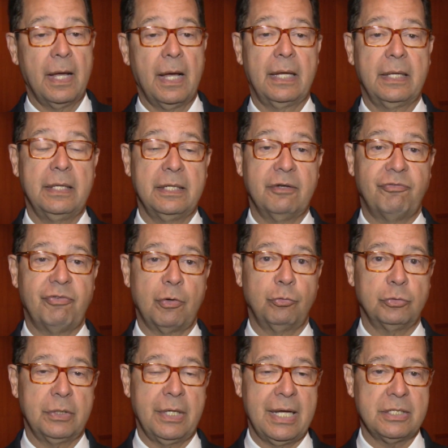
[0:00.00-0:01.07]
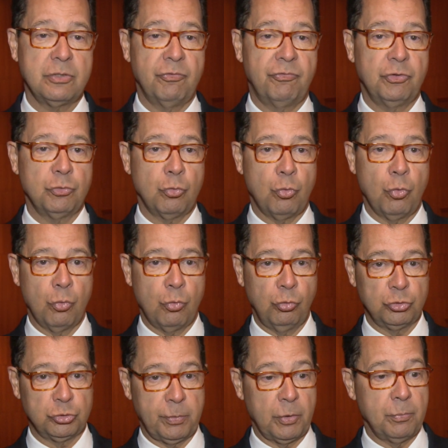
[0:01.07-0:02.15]
aqui na faculdade, eu fiz um
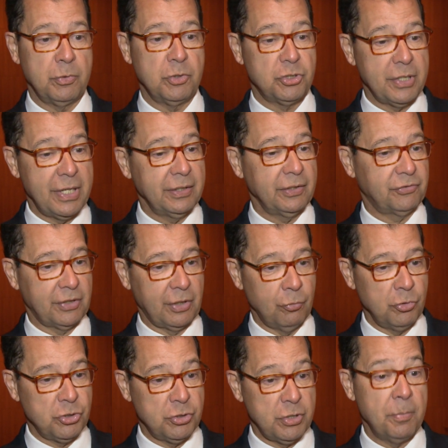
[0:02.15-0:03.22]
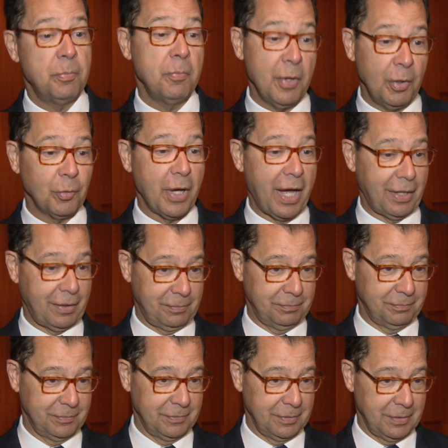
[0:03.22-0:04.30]
concurso para o Ministério da Saúde e tive primeiro lugar
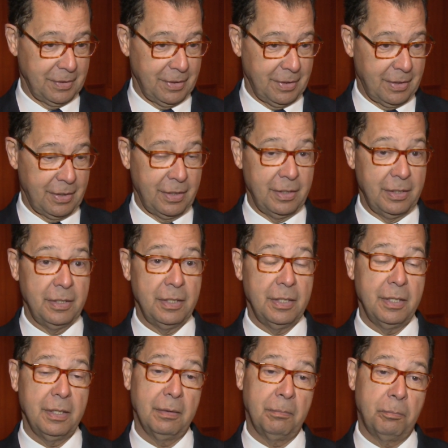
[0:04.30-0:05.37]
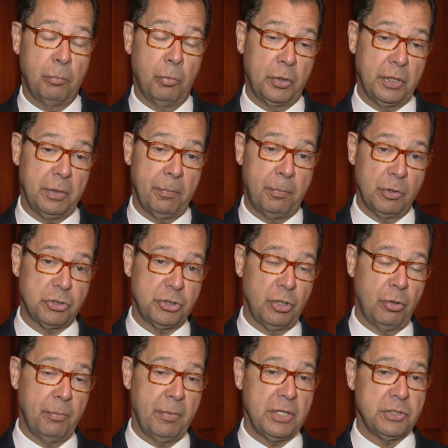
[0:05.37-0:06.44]
e porque
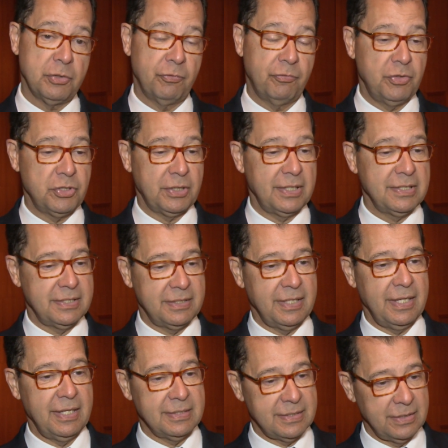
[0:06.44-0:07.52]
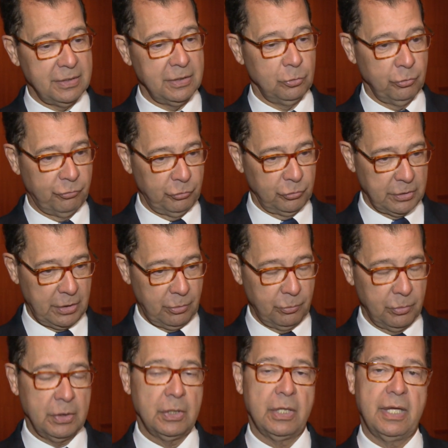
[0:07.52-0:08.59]
posteriormente eu fiz residência no Fundão,
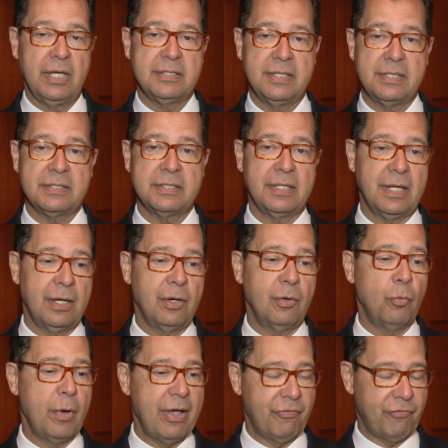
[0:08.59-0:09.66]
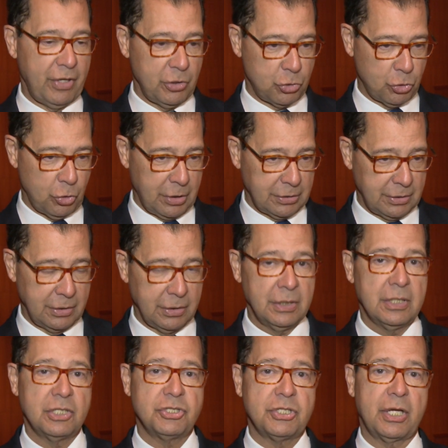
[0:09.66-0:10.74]
residência na UFRJ,
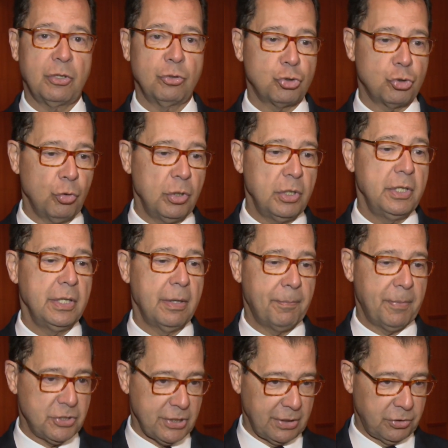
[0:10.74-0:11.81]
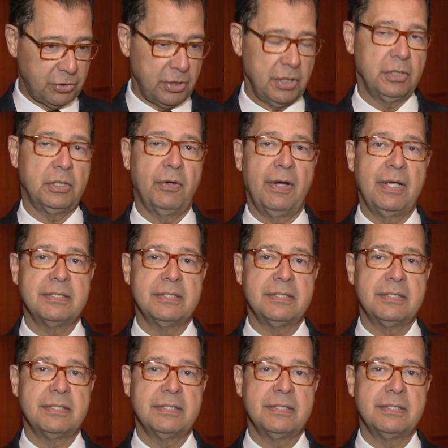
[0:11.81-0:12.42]
já que eu escolhi a pediatria. Então a